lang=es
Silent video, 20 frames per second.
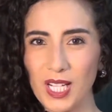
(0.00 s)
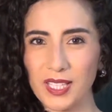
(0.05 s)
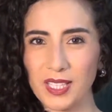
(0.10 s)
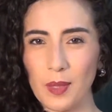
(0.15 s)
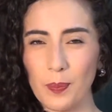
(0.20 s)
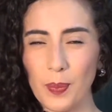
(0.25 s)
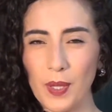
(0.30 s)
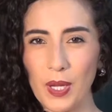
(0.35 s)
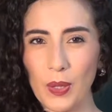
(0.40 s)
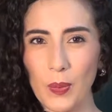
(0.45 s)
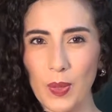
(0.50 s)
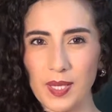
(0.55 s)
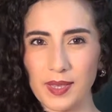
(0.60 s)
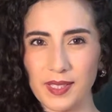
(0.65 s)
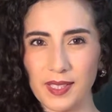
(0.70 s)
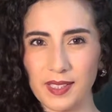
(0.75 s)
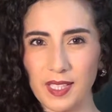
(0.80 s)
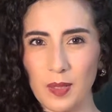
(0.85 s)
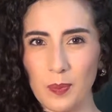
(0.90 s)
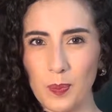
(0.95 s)
la etapa de
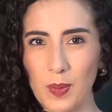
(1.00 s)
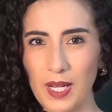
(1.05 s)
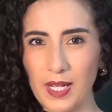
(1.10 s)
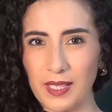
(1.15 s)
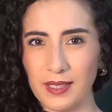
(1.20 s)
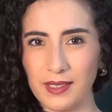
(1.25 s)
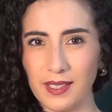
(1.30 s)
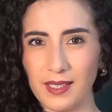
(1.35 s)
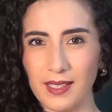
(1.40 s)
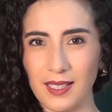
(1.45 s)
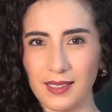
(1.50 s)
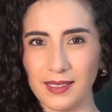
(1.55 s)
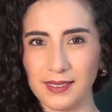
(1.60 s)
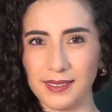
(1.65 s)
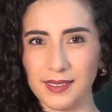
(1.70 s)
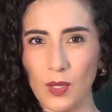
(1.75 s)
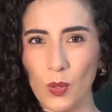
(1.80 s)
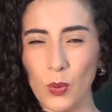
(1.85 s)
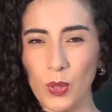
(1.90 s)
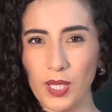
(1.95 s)
encuestas del Plan Integral
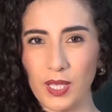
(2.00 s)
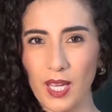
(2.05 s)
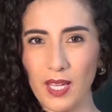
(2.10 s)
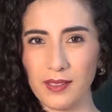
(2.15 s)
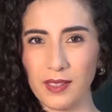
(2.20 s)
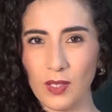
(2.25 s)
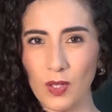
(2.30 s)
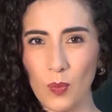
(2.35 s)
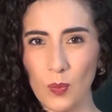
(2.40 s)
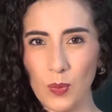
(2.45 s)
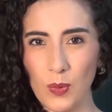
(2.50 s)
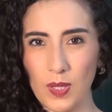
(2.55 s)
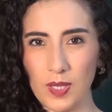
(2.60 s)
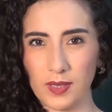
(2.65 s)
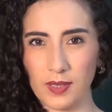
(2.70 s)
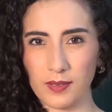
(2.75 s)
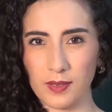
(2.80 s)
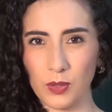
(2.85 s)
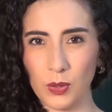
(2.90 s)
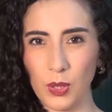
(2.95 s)
de Seguridad y
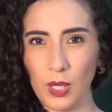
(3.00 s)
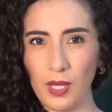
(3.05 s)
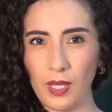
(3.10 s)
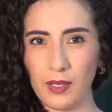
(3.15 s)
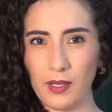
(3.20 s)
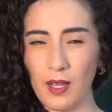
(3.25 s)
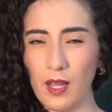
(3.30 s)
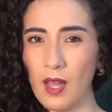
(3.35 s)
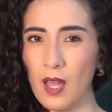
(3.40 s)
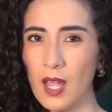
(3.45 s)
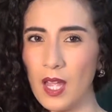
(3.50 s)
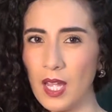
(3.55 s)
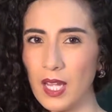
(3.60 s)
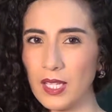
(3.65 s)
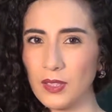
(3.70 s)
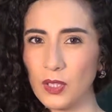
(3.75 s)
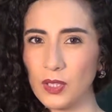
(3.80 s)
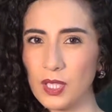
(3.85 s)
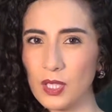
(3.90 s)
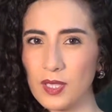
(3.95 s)
Convivencia Ciudadana,
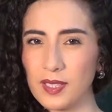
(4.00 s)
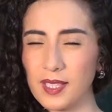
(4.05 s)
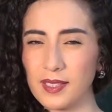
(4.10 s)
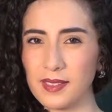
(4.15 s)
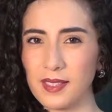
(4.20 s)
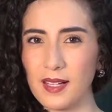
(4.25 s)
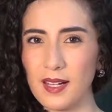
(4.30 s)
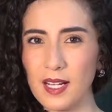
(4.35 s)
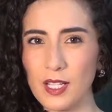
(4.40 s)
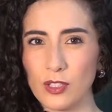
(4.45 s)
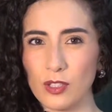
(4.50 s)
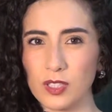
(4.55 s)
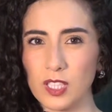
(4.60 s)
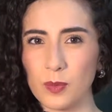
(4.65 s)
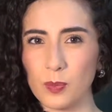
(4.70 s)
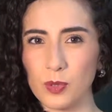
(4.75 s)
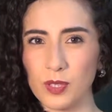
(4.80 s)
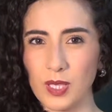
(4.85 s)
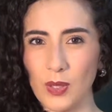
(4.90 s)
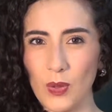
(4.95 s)
en donde los casanareños
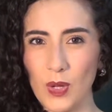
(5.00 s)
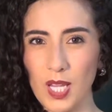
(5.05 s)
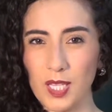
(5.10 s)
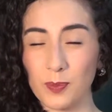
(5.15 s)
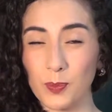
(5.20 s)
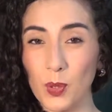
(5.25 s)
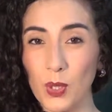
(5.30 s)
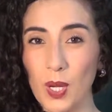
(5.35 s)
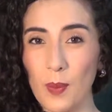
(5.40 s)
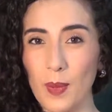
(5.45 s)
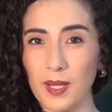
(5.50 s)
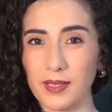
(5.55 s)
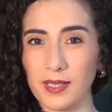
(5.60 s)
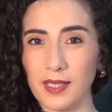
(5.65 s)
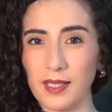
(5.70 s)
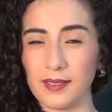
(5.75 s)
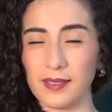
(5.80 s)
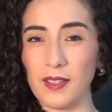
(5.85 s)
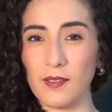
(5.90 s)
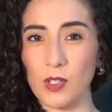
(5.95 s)
expusieron las
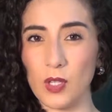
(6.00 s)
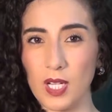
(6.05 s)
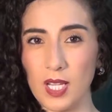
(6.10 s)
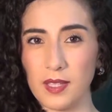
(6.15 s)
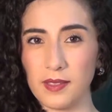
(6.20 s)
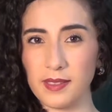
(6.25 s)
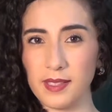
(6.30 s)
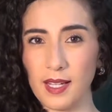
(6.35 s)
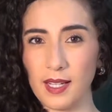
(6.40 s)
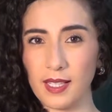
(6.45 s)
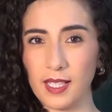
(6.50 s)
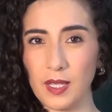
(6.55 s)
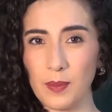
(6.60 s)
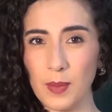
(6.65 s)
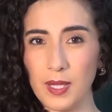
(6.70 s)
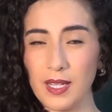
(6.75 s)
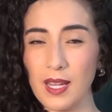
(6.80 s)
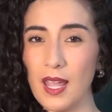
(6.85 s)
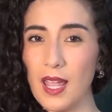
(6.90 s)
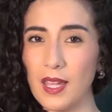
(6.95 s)
problemáticas de violencia,
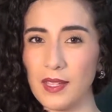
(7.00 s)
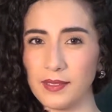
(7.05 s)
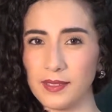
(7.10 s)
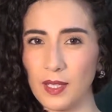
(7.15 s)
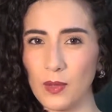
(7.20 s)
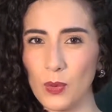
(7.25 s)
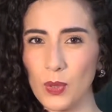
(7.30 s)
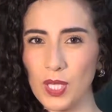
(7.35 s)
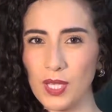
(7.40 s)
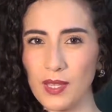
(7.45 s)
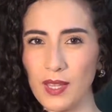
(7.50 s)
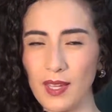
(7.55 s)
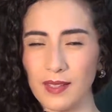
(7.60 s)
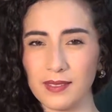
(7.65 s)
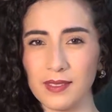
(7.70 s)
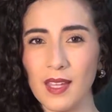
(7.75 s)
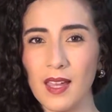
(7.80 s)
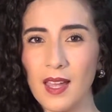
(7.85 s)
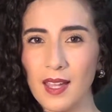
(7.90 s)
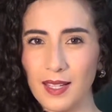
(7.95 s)
crimen e
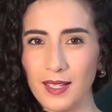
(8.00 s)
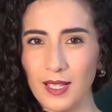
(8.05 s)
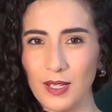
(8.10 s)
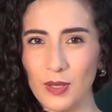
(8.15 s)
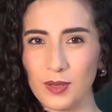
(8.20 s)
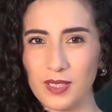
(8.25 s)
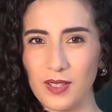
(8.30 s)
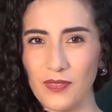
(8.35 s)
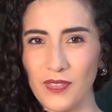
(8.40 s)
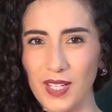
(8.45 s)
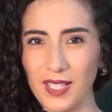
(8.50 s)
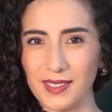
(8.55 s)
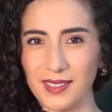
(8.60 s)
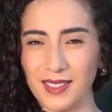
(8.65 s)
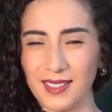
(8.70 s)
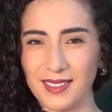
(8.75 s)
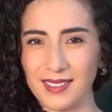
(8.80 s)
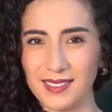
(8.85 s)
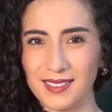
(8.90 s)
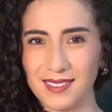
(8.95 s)
inseguridad que los
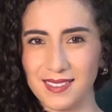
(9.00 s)
afecta.